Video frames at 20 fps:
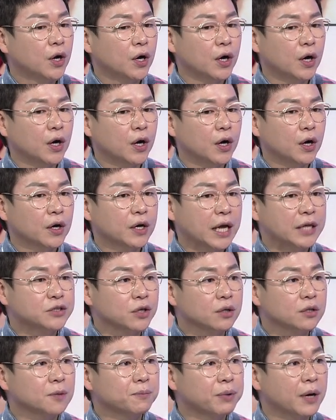어,
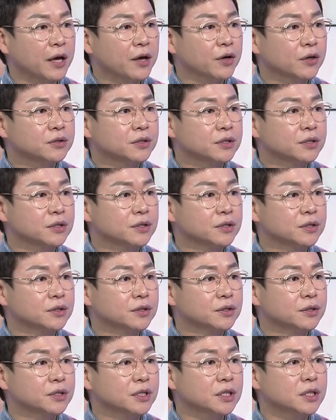레전드
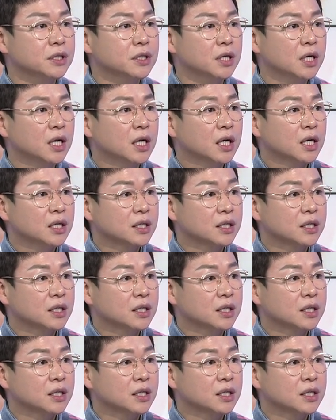플레이어들을